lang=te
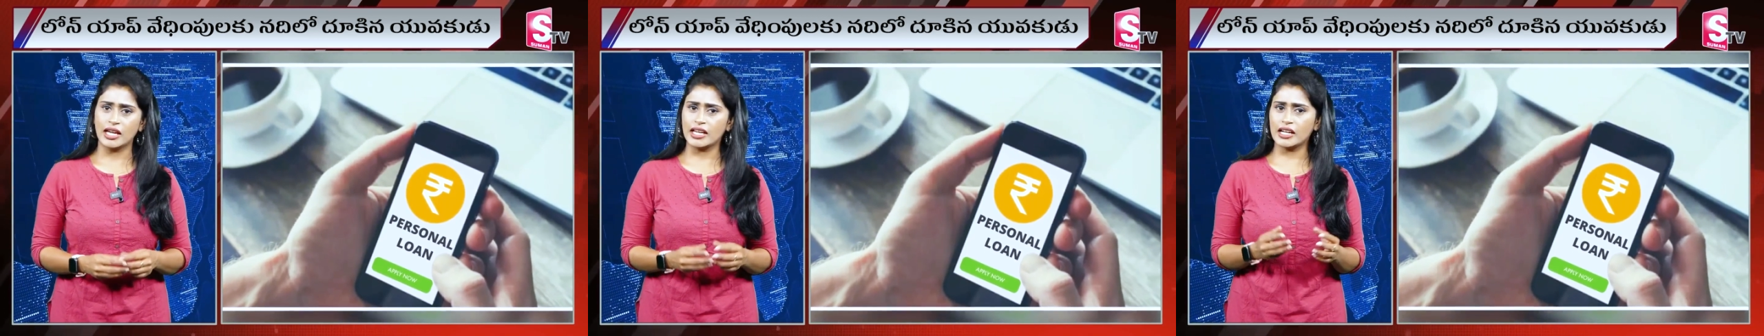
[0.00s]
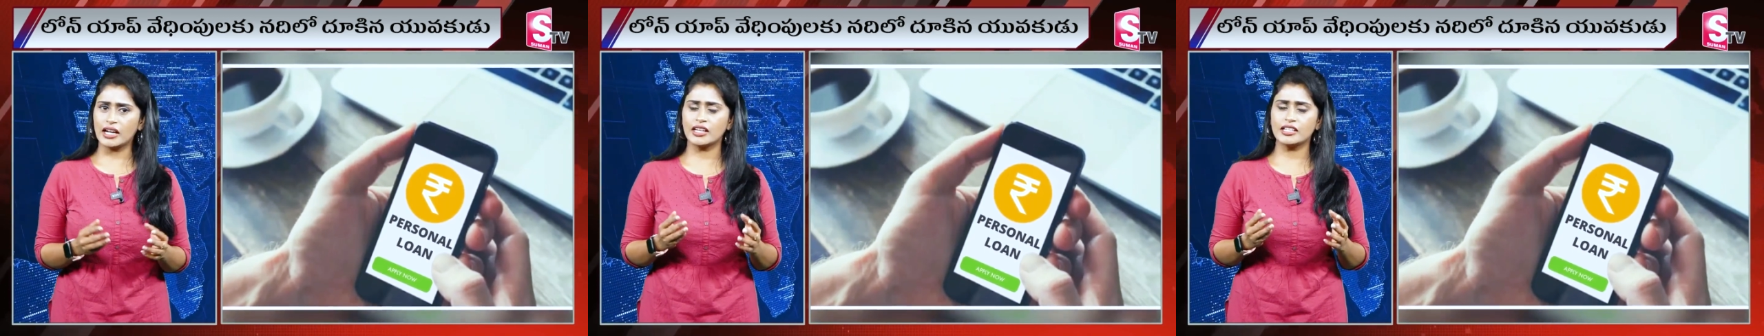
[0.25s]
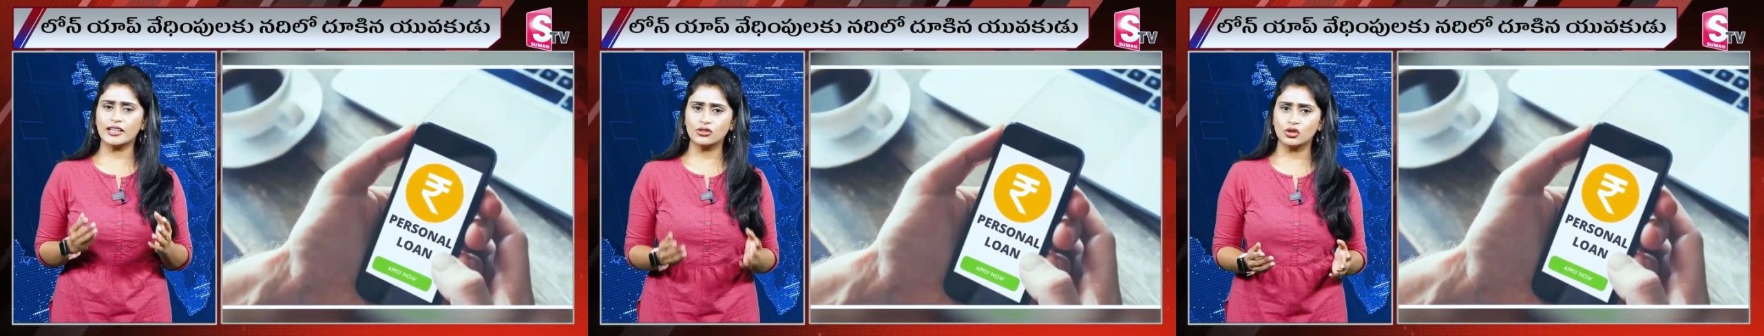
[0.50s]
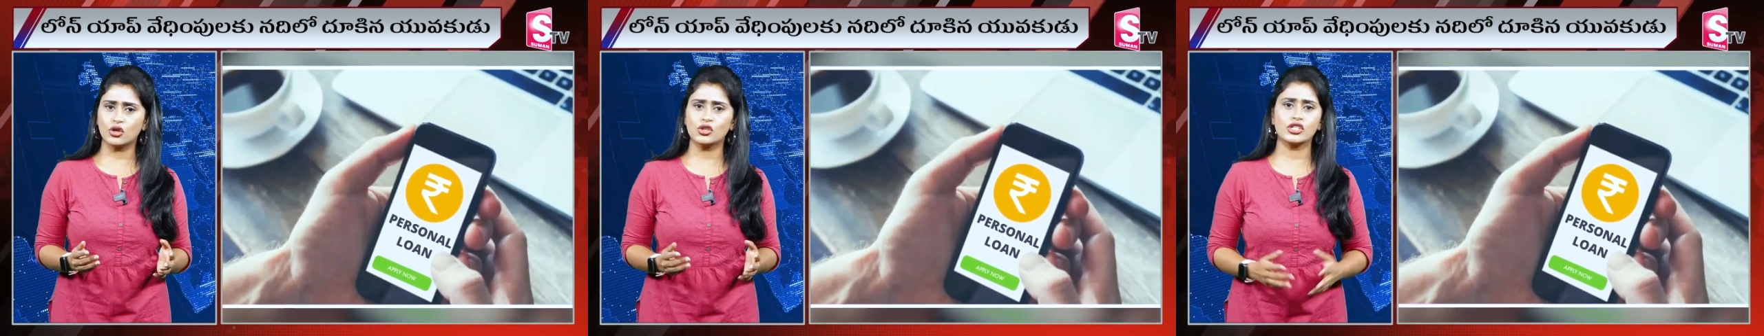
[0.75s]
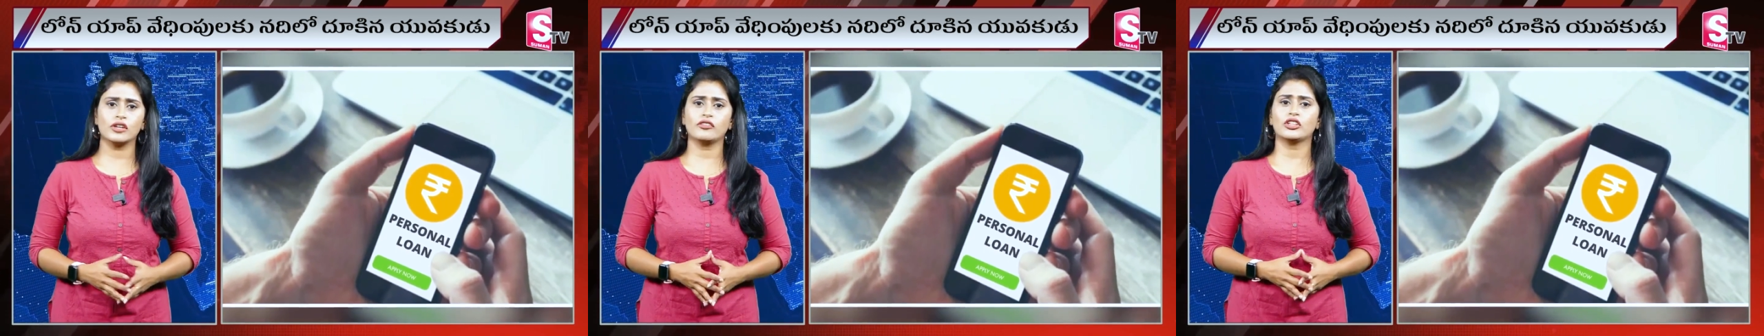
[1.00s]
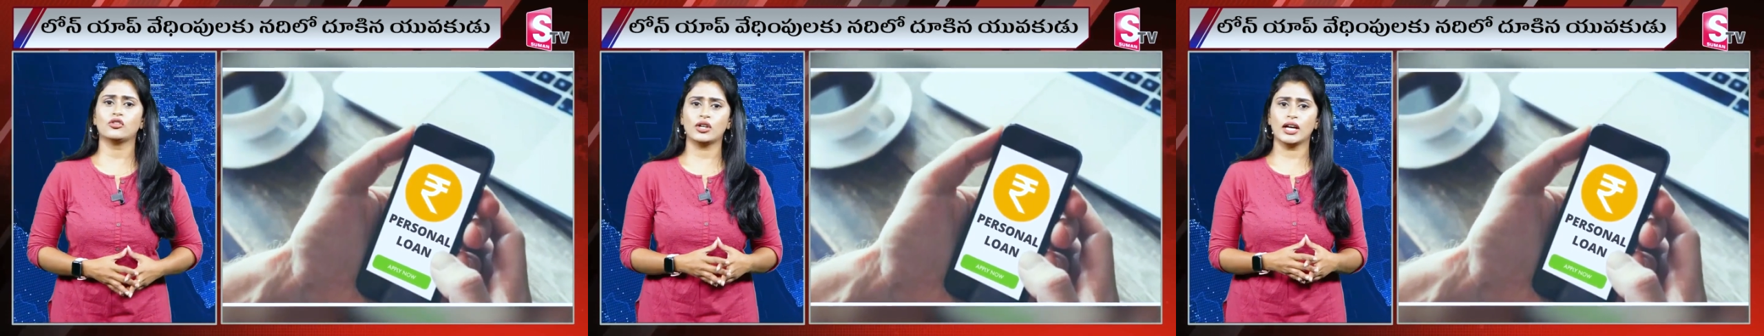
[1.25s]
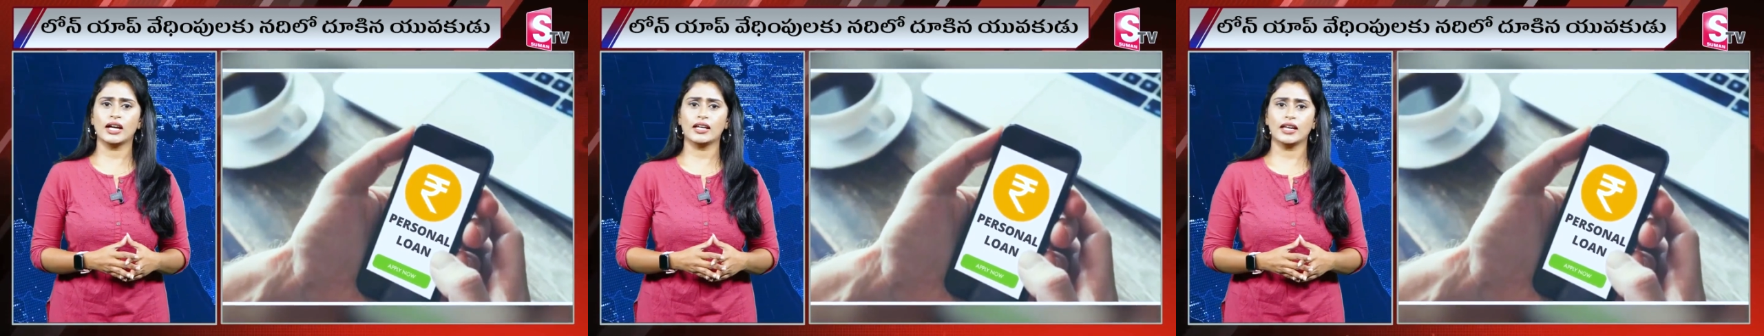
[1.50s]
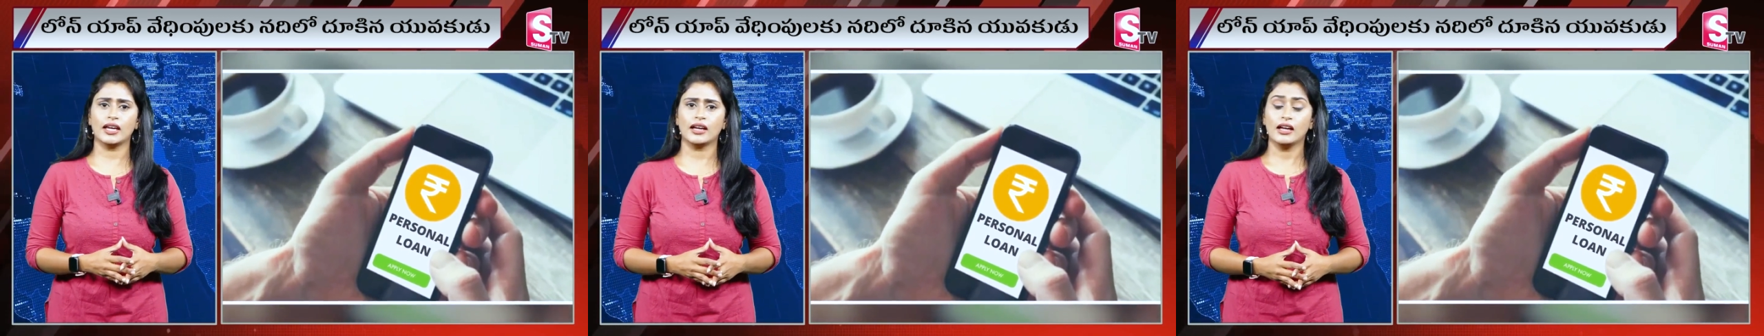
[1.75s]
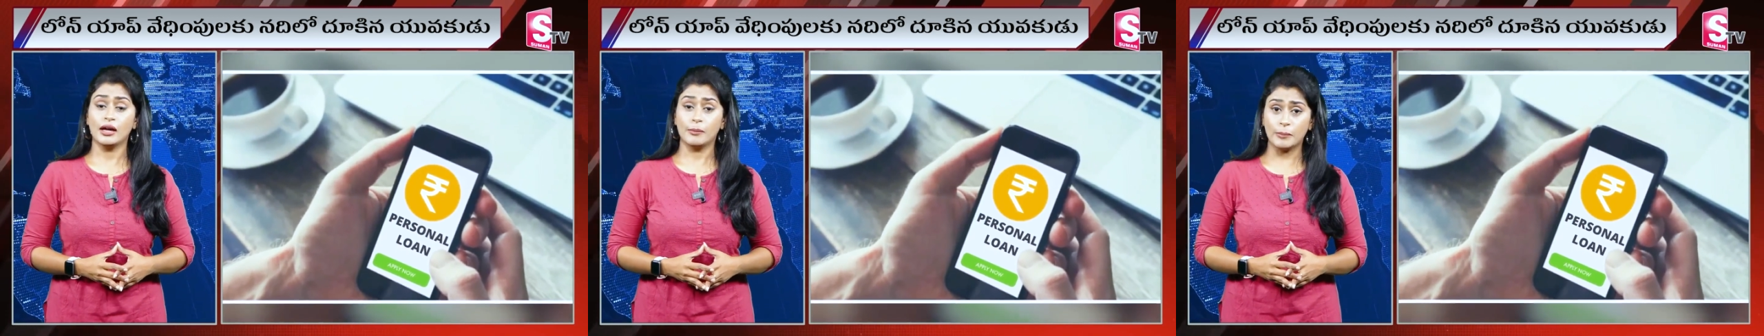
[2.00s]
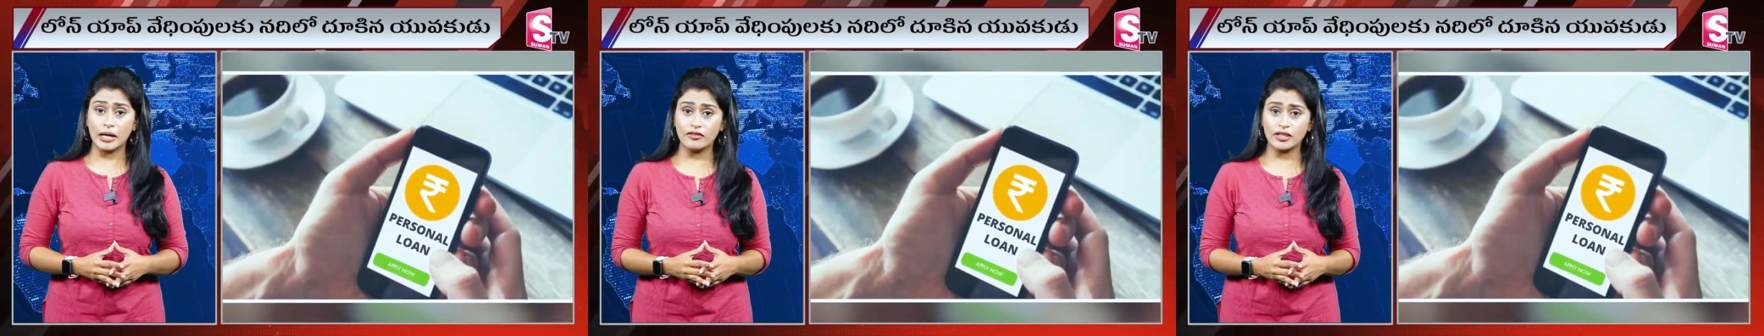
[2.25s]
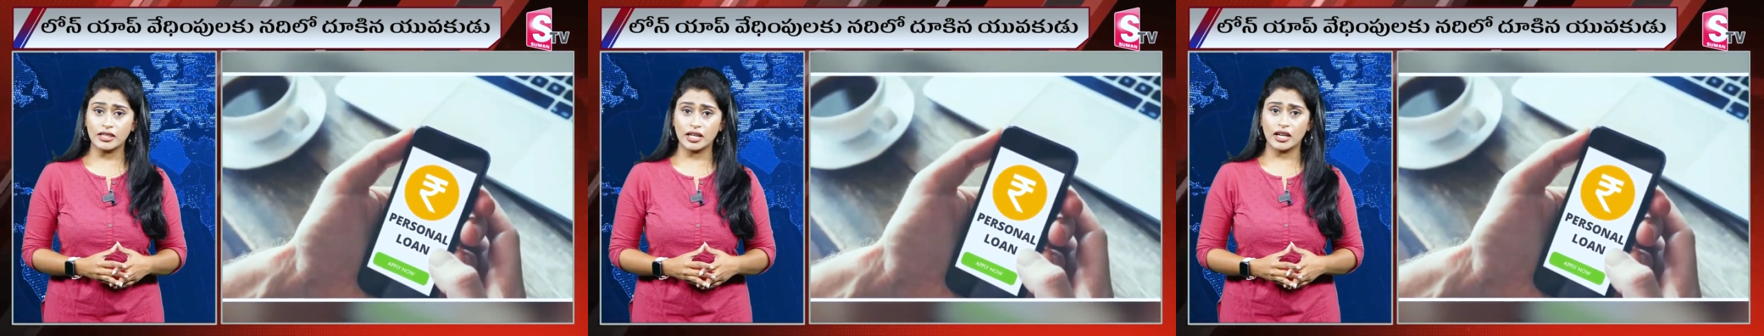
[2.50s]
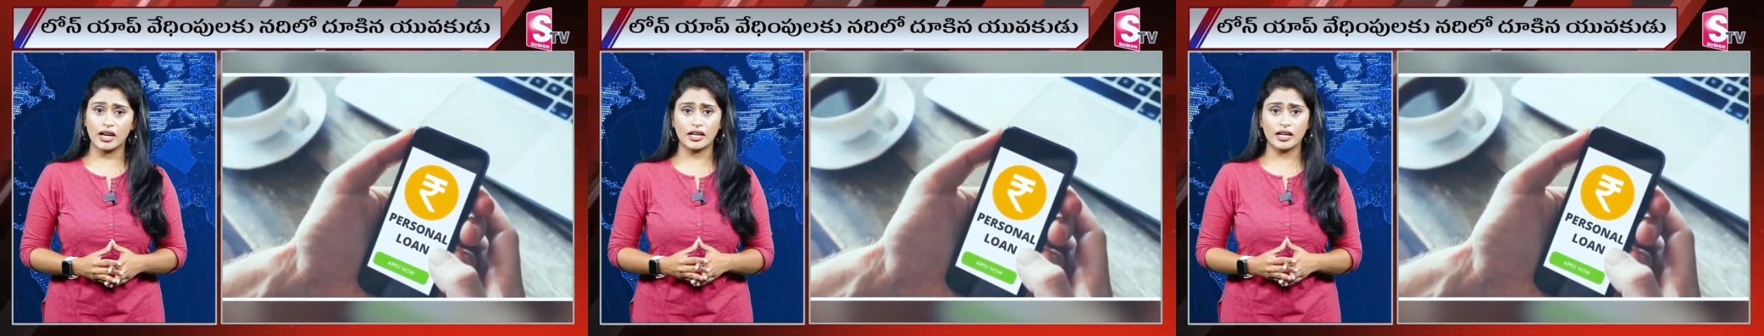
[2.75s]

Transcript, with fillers: ఇంకా ఎంతో జీవితం ఉండగానే బలవంతంగా